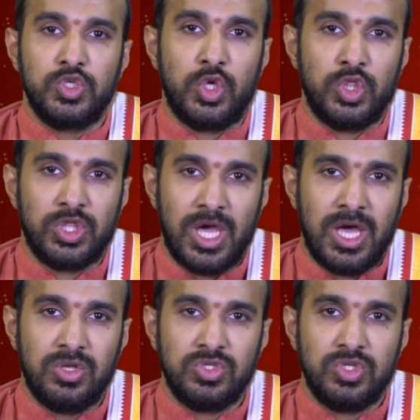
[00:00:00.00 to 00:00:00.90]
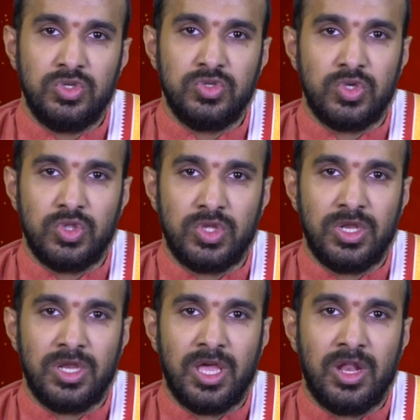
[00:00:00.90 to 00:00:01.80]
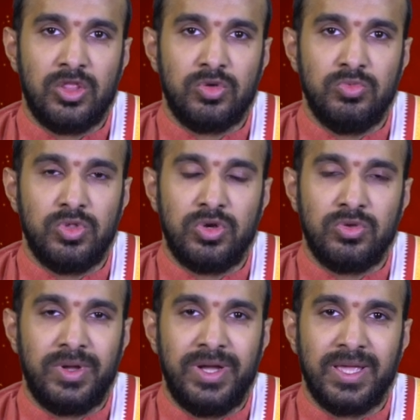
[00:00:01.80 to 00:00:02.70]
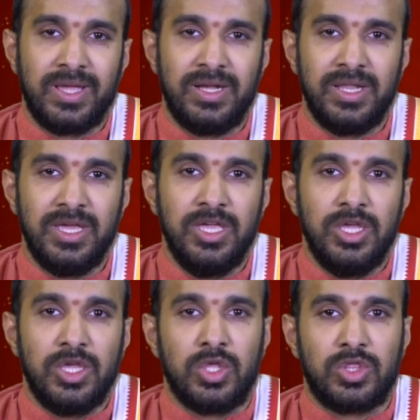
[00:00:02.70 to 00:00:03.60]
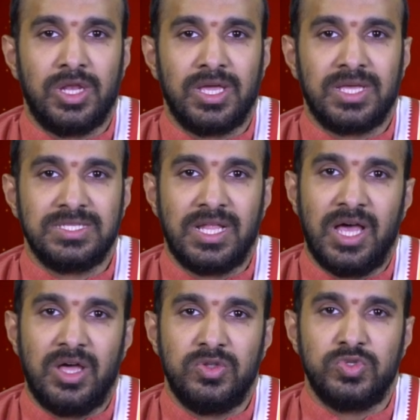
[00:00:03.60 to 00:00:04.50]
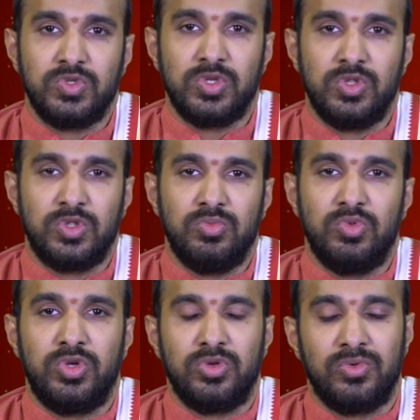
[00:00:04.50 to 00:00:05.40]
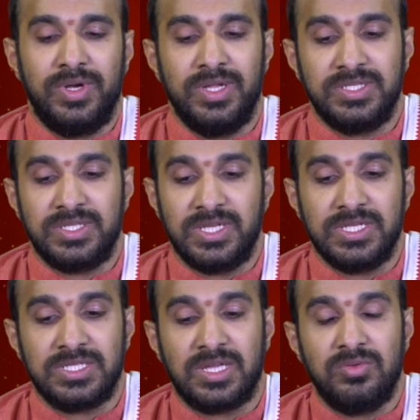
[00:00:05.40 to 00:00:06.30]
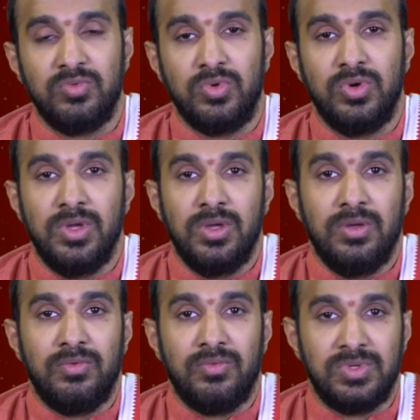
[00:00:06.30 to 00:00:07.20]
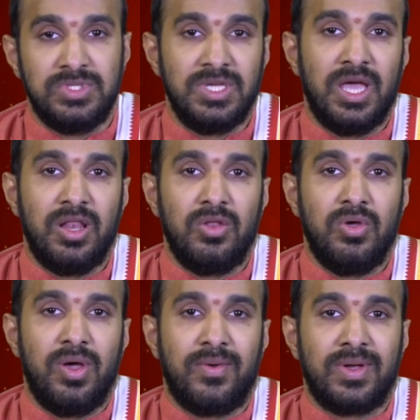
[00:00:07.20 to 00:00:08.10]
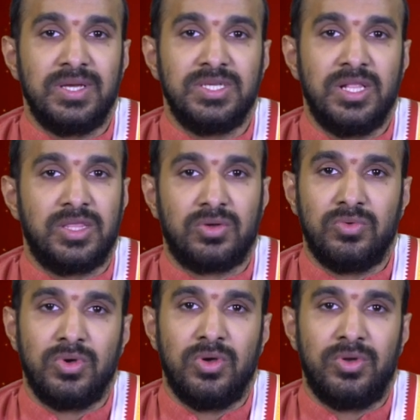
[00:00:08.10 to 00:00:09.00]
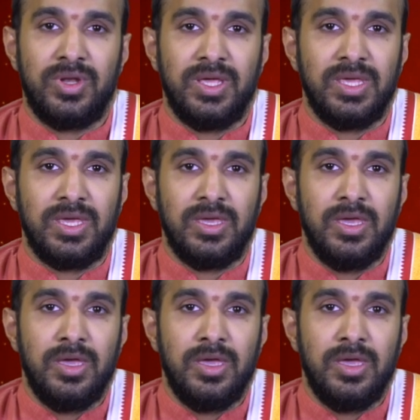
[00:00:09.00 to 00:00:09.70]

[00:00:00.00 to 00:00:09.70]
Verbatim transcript: సొంత ఆలోచనలు సొంత నిర్ణయాలతో ముందడుగు వేయడం కంటే ఇతరుల యొక్క సలహాలు సూచనలతో ముందడుగు వేయడం శ్రేయస్కరము విజయాల్లో అవకాశాలు తక్కువగా ఉన్నాయి